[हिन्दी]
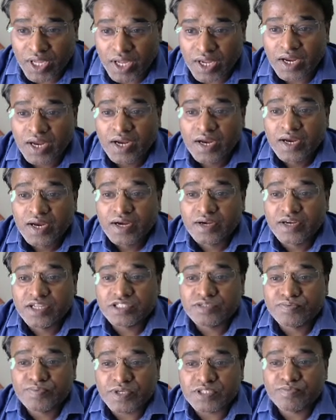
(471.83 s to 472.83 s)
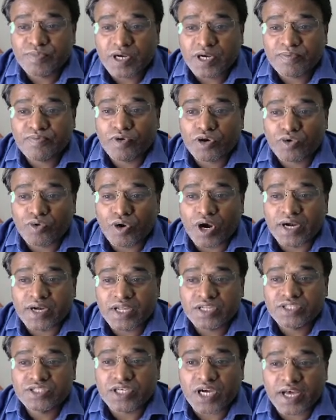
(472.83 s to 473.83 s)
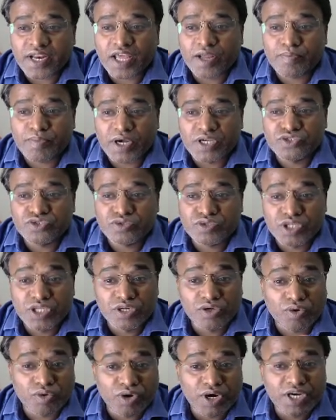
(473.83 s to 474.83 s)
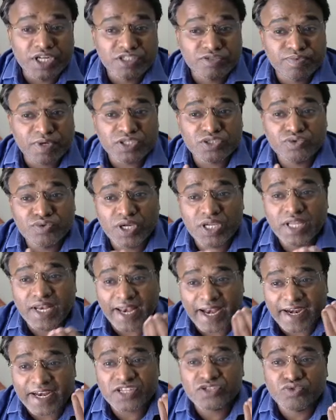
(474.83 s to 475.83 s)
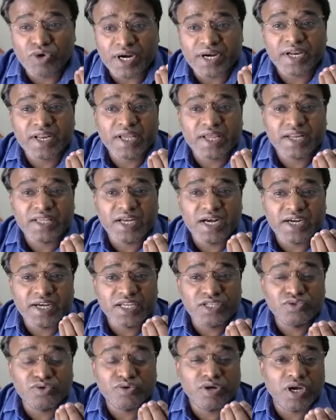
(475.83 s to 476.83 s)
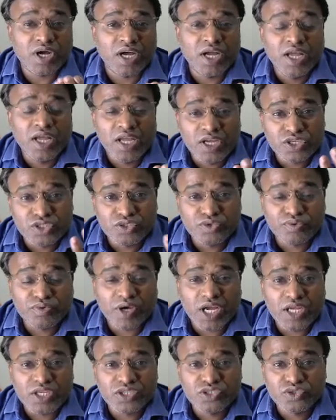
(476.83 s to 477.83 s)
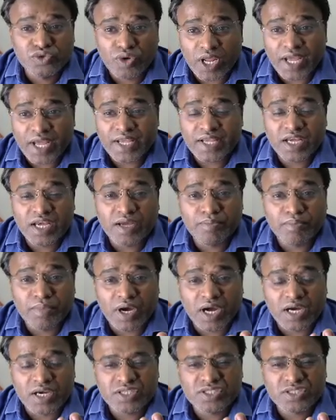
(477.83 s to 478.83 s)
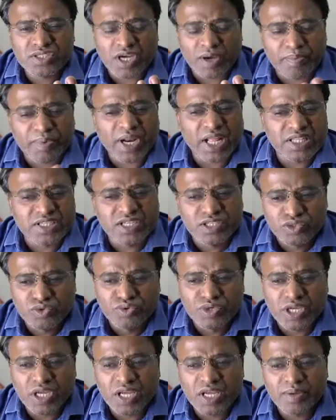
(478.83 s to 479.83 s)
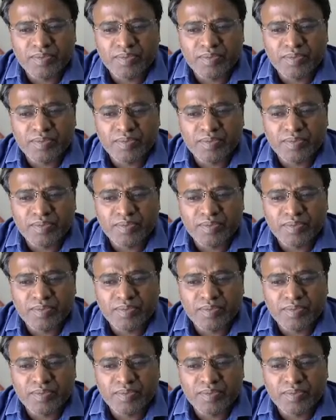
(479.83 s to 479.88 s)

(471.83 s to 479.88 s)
है डिसबर्समेंट फॉर क्वार्टर चार हज़ार पाँच सौ तीन करोड़ का डिसबर्स हुए हैं लेटेस्ट क्वार्टर के रिजल्ट हैं जो uh, जो है जुलाई मार्च अप्रैल से जून के